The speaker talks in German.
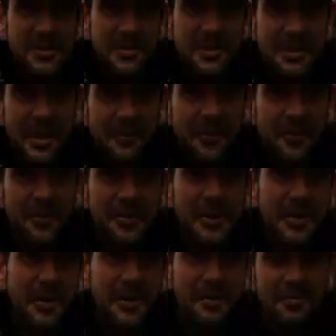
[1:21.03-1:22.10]
sie sind einfach
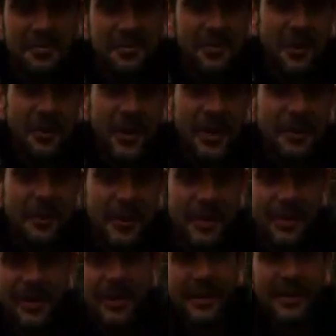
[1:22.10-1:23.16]
unsere
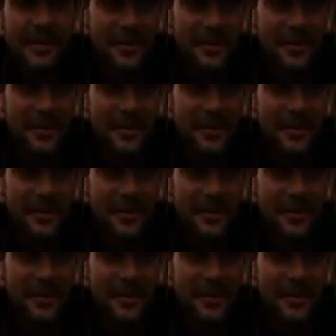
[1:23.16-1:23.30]
Familienmitglieder.